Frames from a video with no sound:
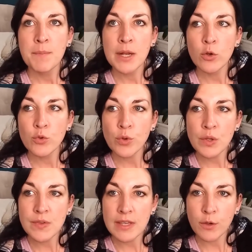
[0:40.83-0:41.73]
Mais le
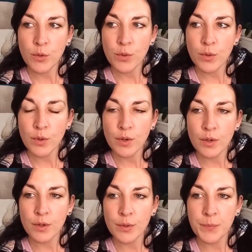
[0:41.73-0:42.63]
truc, c'est que
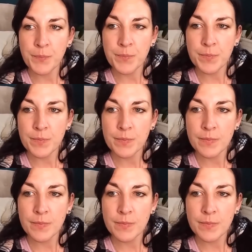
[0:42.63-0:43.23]
euh,